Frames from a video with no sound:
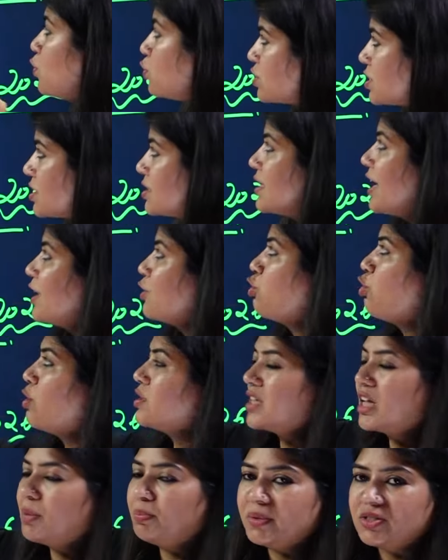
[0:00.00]
उससे
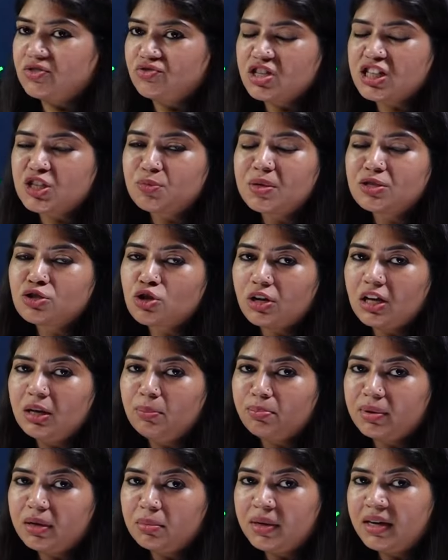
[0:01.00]
2025 में जो
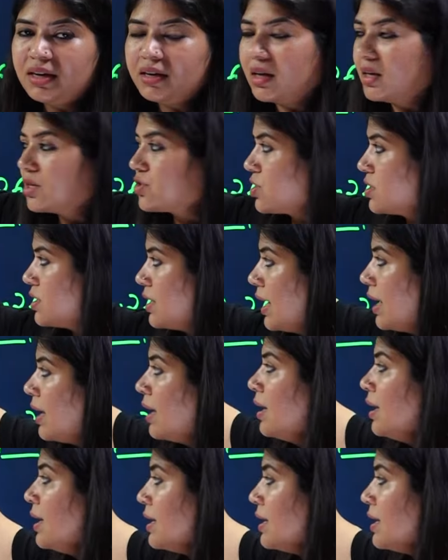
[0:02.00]
इम्प्लीमेंटेशन है